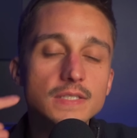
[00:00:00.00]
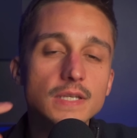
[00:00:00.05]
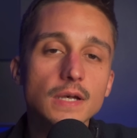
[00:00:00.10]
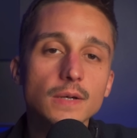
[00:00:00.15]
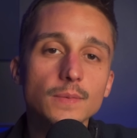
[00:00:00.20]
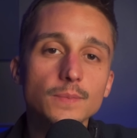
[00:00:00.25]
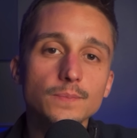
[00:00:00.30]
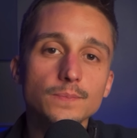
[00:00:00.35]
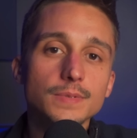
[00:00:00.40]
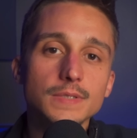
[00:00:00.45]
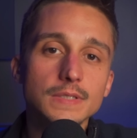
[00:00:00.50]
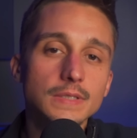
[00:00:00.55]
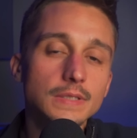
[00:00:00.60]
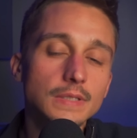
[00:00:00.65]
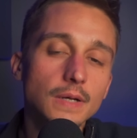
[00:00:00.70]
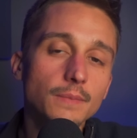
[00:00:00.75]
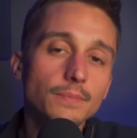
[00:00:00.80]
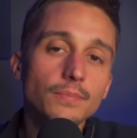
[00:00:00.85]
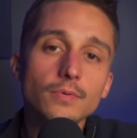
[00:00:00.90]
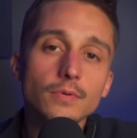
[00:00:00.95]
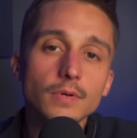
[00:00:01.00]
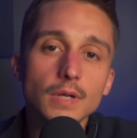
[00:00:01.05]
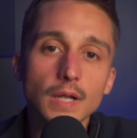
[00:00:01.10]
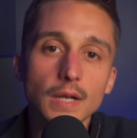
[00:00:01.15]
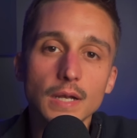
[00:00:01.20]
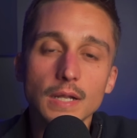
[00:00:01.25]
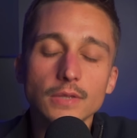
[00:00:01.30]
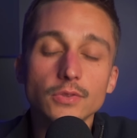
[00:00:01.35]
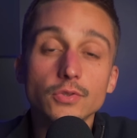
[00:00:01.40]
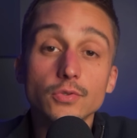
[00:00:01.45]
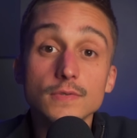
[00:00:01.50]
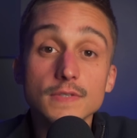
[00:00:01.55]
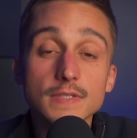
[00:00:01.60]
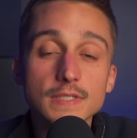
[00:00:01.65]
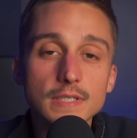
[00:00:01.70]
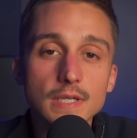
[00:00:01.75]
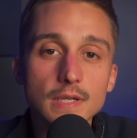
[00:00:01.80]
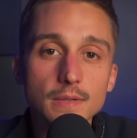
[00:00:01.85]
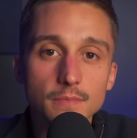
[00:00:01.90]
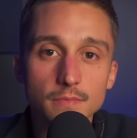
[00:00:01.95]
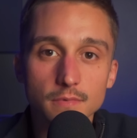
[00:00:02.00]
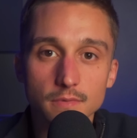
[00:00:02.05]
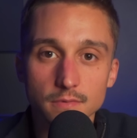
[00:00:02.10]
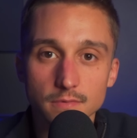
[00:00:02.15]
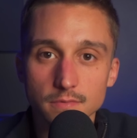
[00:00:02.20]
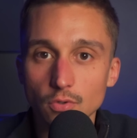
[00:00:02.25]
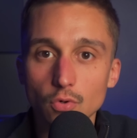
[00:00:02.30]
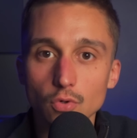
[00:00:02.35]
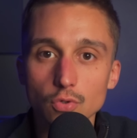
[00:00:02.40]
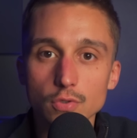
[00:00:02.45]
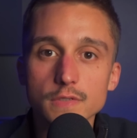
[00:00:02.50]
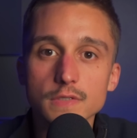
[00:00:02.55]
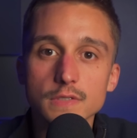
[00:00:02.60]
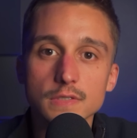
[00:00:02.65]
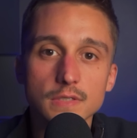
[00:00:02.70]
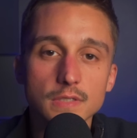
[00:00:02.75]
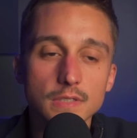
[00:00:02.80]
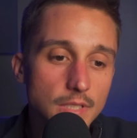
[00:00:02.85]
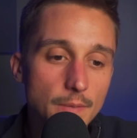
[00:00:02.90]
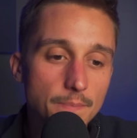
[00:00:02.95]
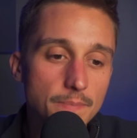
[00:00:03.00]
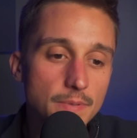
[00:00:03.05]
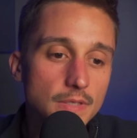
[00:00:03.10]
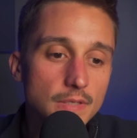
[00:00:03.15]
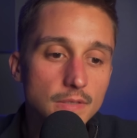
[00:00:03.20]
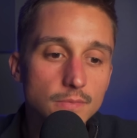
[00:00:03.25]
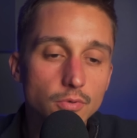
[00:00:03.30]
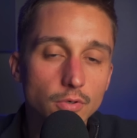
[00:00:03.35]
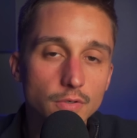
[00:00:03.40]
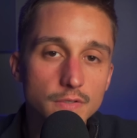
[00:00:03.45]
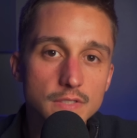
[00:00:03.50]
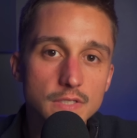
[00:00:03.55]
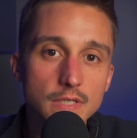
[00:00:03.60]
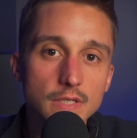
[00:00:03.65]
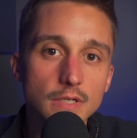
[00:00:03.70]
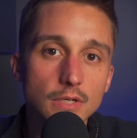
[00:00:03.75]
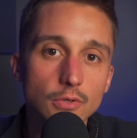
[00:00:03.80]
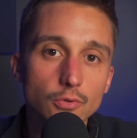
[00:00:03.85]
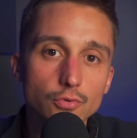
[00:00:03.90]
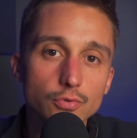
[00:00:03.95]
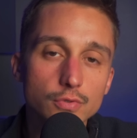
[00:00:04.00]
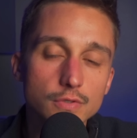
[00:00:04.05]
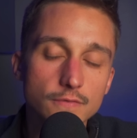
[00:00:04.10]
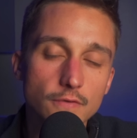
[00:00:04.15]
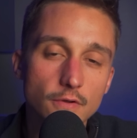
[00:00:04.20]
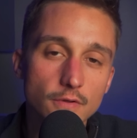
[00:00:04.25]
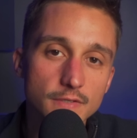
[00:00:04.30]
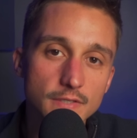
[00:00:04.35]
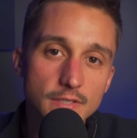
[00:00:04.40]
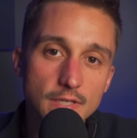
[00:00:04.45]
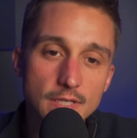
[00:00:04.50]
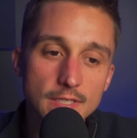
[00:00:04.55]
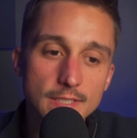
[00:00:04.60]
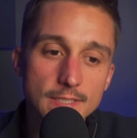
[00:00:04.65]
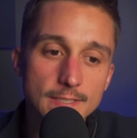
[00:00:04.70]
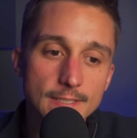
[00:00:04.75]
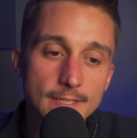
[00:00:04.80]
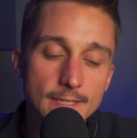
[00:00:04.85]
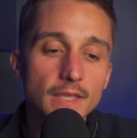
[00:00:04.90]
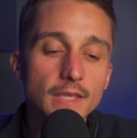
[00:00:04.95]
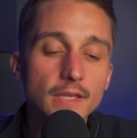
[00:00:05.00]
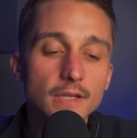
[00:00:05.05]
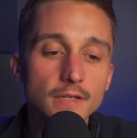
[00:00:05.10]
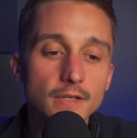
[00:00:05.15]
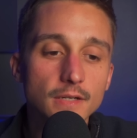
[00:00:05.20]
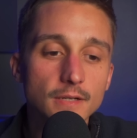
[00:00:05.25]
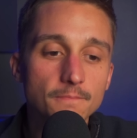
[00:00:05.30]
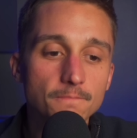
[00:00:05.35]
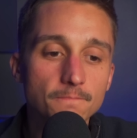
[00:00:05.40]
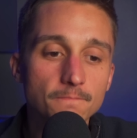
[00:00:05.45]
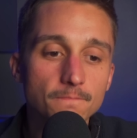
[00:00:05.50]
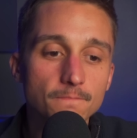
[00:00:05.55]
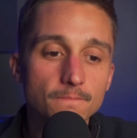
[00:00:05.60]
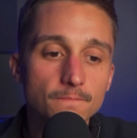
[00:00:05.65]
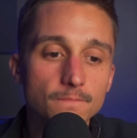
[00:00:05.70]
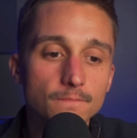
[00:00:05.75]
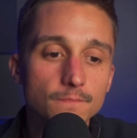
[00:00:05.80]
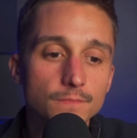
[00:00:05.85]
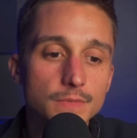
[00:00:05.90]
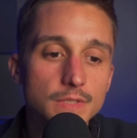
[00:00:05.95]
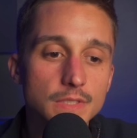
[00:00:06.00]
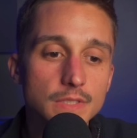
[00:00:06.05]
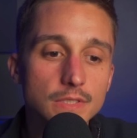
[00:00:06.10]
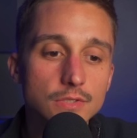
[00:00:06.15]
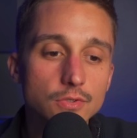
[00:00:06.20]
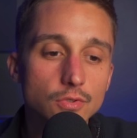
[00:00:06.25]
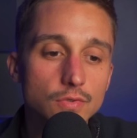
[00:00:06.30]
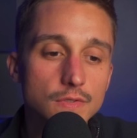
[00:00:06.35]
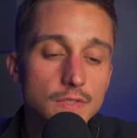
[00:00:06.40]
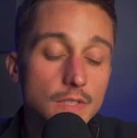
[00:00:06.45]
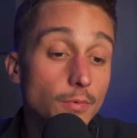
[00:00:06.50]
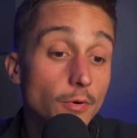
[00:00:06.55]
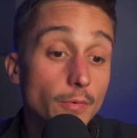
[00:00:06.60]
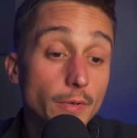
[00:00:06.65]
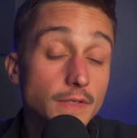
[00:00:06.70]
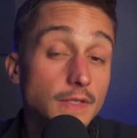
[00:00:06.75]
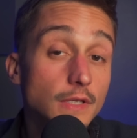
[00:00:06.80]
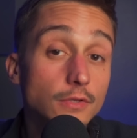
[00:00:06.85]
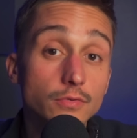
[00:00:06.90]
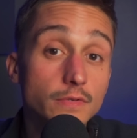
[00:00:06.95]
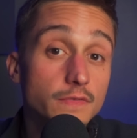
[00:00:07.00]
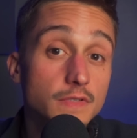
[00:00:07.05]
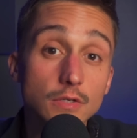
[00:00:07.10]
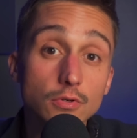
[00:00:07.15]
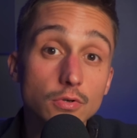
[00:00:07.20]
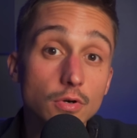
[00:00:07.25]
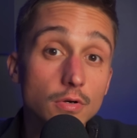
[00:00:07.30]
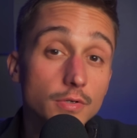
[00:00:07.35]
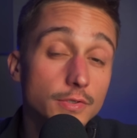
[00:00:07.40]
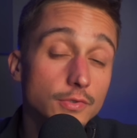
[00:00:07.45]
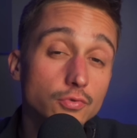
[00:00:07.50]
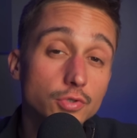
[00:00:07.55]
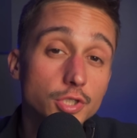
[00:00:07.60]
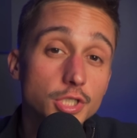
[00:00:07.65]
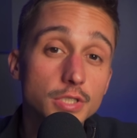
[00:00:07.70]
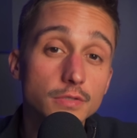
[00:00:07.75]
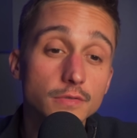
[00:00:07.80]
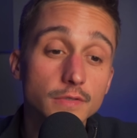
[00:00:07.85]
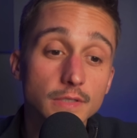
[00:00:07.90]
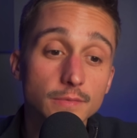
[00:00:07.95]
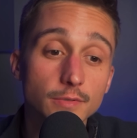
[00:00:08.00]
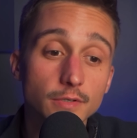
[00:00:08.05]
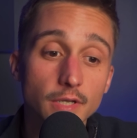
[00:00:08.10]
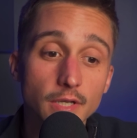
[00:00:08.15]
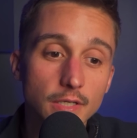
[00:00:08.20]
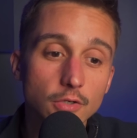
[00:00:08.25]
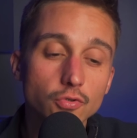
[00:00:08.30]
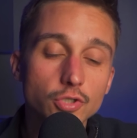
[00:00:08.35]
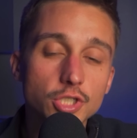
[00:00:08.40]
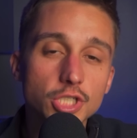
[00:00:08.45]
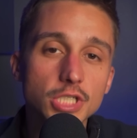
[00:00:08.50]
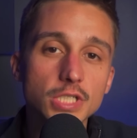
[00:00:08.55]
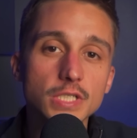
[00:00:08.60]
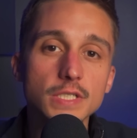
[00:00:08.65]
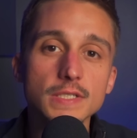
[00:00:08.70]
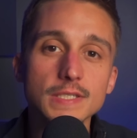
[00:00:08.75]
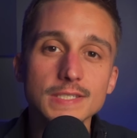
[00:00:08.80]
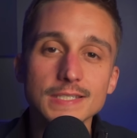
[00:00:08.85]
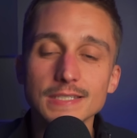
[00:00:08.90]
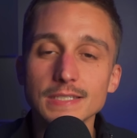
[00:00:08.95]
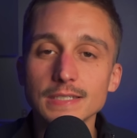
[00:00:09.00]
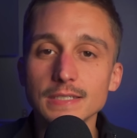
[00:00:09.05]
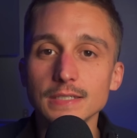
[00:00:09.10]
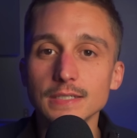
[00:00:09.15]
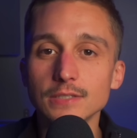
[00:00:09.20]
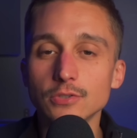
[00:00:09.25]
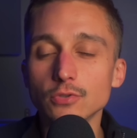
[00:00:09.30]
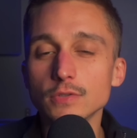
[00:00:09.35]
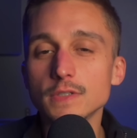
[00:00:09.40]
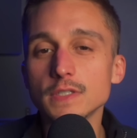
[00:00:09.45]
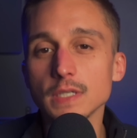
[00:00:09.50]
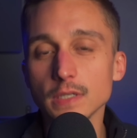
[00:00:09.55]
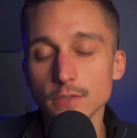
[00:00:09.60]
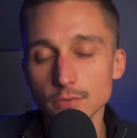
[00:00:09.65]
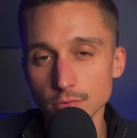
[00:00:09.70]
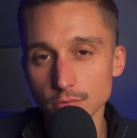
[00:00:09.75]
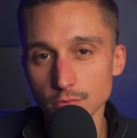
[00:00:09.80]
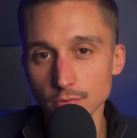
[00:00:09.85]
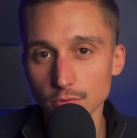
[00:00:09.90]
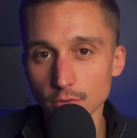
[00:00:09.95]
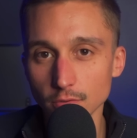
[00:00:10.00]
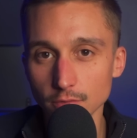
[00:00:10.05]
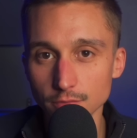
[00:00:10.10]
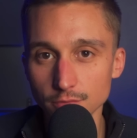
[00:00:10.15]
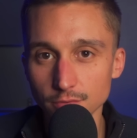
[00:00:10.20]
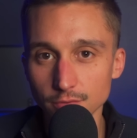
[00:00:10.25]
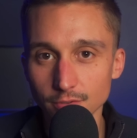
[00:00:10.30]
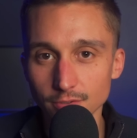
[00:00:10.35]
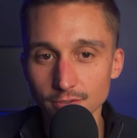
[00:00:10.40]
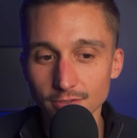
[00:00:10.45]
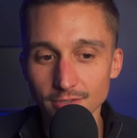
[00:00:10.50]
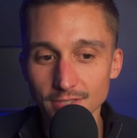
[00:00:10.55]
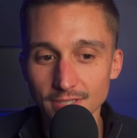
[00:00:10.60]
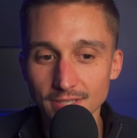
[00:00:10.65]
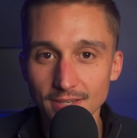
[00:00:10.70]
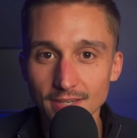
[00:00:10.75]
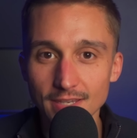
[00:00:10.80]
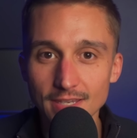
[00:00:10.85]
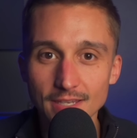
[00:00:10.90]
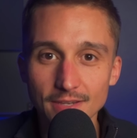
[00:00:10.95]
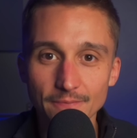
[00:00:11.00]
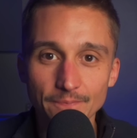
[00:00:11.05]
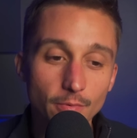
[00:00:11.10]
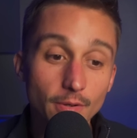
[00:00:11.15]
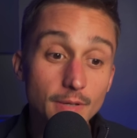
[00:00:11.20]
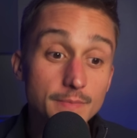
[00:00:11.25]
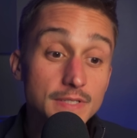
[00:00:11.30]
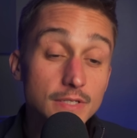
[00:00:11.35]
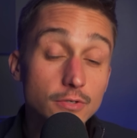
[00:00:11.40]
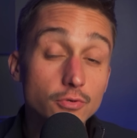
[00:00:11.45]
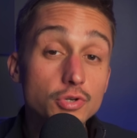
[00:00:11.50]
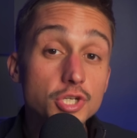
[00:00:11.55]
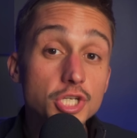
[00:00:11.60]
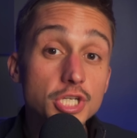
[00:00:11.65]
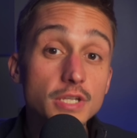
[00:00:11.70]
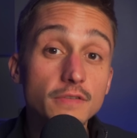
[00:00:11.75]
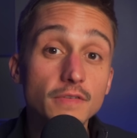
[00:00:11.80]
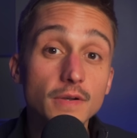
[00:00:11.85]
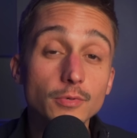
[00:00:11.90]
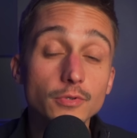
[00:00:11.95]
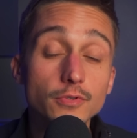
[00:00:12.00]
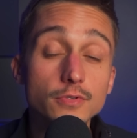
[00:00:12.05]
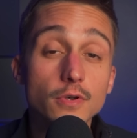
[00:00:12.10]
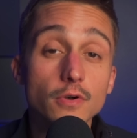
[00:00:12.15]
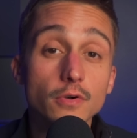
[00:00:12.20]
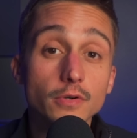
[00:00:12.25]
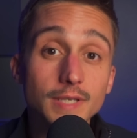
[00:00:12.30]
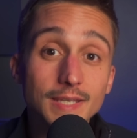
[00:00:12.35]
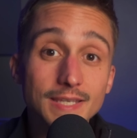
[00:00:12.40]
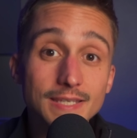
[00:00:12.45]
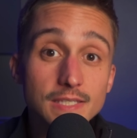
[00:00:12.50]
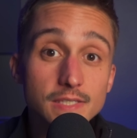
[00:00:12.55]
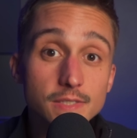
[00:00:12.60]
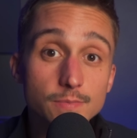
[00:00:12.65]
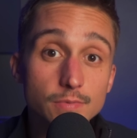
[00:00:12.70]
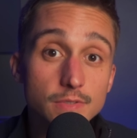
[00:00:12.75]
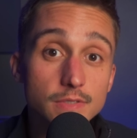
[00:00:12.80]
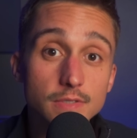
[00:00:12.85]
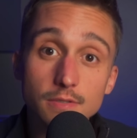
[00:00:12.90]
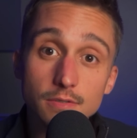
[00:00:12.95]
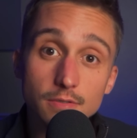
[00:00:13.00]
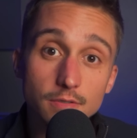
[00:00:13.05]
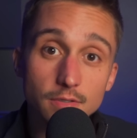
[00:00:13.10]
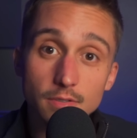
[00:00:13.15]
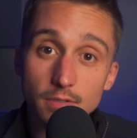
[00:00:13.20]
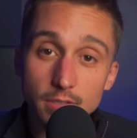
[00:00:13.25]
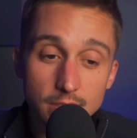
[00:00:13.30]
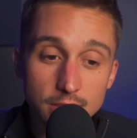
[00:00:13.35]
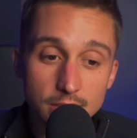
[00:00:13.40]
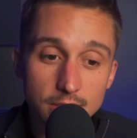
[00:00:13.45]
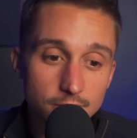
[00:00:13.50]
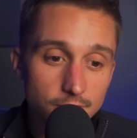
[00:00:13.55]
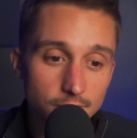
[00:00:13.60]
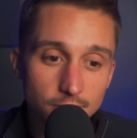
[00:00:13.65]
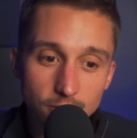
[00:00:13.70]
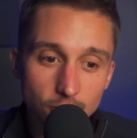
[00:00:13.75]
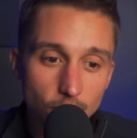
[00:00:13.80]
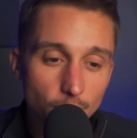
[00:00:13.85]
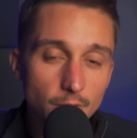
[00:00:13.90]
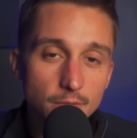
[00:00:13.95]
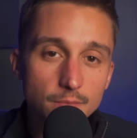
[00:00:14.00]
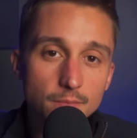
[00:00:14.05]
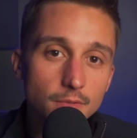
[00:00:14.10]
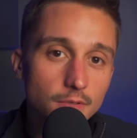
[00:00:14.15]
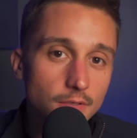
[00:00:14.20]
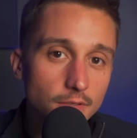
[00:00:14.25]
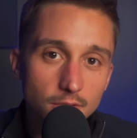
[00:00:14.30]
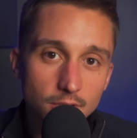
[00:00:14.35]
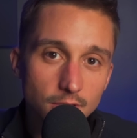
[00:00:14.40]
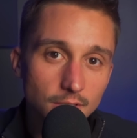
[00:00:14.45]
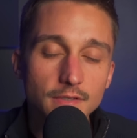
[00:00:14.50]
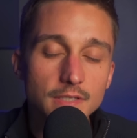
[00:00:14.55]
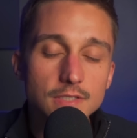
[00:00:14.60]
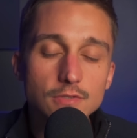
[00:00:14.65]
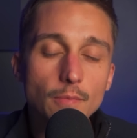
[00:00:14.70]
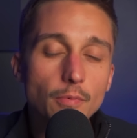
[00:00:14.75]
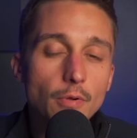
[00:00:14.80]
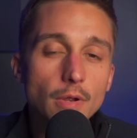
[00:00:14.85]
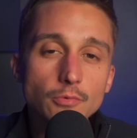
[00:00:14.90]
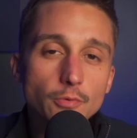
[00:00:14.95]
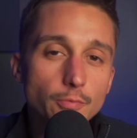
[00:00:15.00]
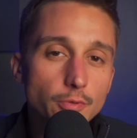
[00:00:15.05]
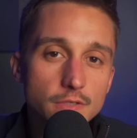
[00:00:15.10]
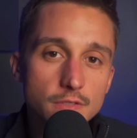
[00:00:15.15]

c'est un, un, peu la, deuxième grosse capi boursière luxe française. Et euh, c'est les propriétaires de Yves Saint Laurent et de Gucci notamment. Et Gucci, c'est deux tiers du revenu de Kering. Le problème, c'est que Gucci est vraiment en crise puisque ils ont complètement, ils ont un problème de